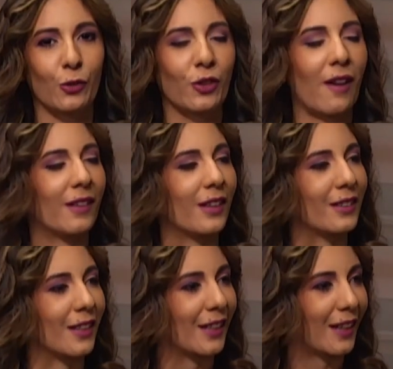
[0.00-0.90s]
no saben qué
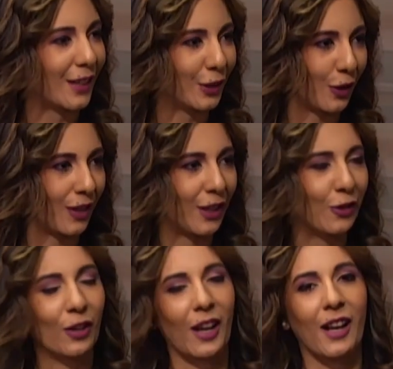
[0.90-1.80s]
es el crédito
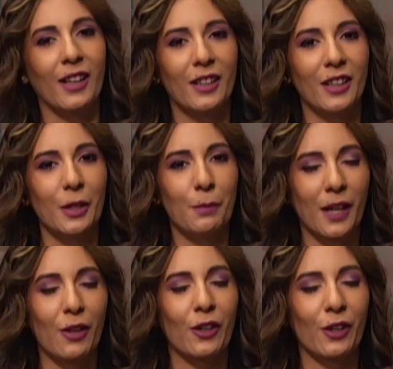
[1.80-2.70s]
agrícola y
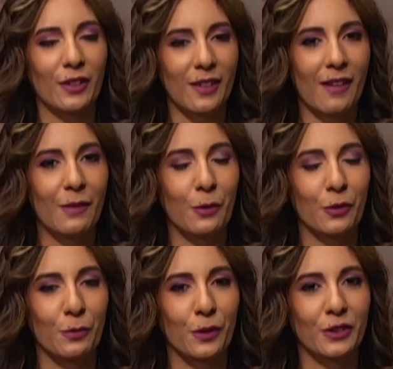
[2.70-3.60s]
para los que ya saben, por
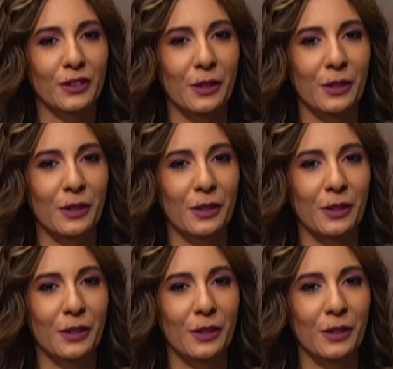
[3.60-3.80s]
supuesto,